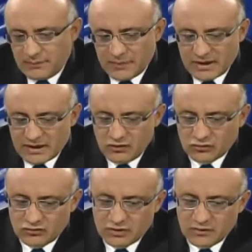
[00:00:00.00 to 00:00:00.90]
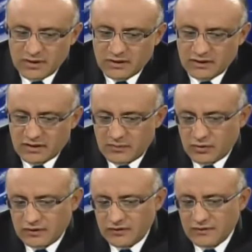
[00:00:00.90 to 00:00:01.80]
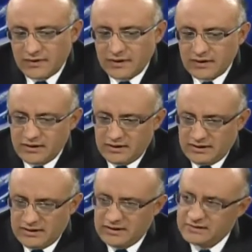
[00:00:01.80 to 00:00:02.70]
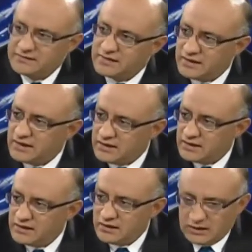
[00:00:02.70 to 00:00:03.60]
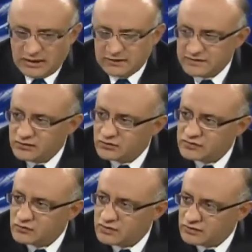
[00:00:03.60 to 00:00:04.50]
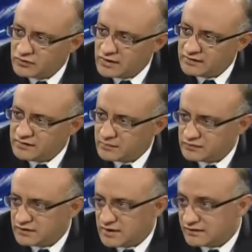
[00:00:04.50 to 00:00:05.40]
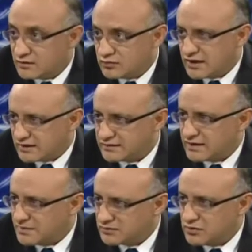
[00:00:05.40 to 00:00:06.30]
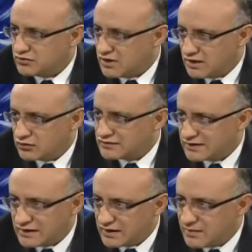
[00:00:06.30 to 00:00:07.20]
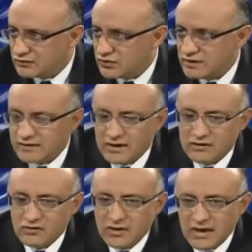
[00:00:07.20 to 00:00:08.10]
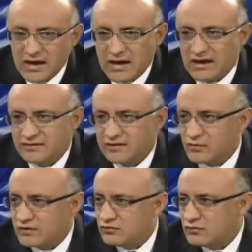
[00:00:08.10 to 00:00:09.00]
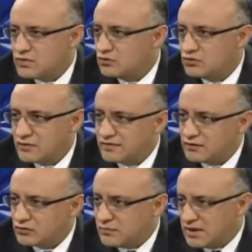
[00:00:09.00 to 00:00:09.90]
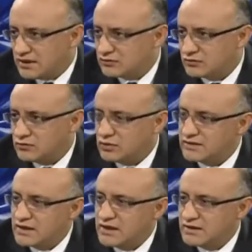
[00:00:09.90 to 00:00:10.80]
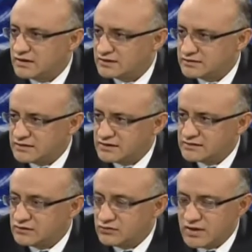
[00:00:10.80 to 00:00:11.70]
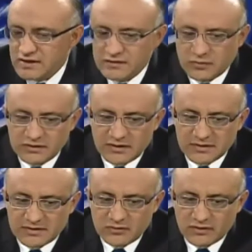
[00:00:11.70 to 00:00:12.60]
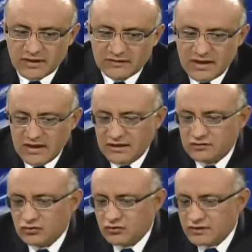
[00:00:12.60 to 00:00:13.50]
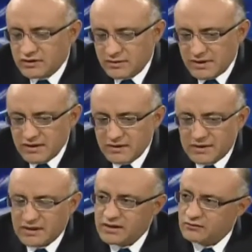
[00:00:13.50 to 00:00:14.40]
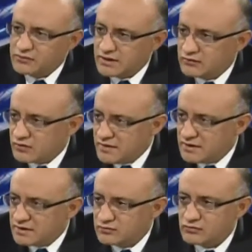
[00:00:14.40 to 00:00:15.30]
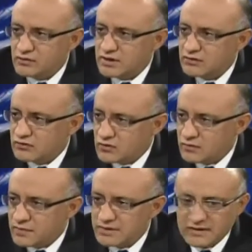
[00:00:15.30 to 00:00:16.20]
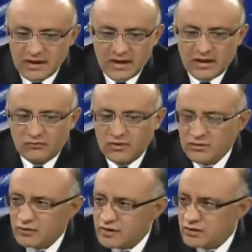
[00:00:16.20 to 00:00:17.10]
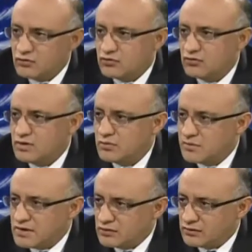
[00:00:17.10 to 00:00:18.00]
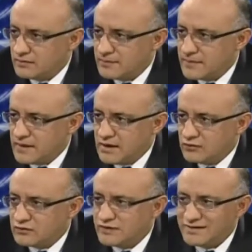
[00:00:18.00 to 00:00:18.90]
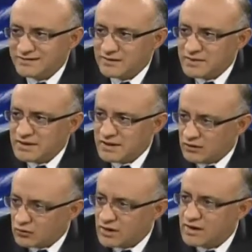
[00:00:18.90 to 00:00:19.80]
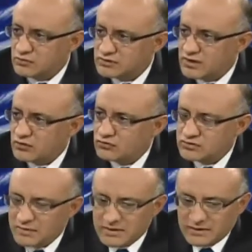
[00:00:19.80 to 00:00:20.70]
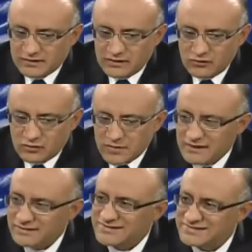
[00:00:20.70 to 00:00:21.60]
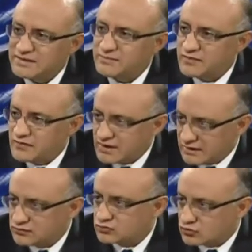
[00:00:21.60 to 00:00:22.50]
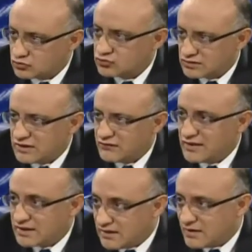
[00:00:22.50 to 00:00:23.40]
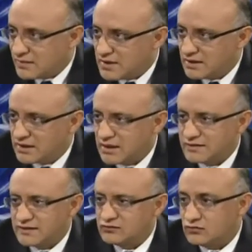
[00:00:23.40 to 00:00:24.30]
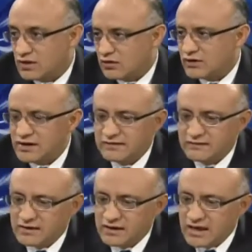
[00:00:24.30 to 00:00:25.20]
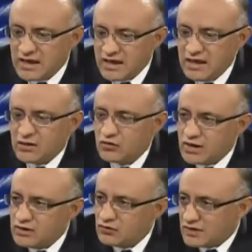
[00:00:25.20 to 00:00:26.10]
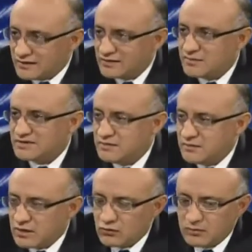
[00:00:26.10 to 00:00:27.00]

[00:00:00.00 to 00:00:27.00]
para aquellos contribuyentes que, por decir van, desde las 150 unidades impositivas tributarias, que serían más o menos 570 mil soles al año, hasta por decir 1.900.000, que son las 500 este, unidades impositivas tributarias, y solo deberían llevar un registro de ventas, un registro de compras, un libro diario y un libro mayor. Entonces, de esta manera, lo que ha buscado justamente esta norma es simplificar estos costos que efectivamente se estudiaron que existían y con ello hacer más simple el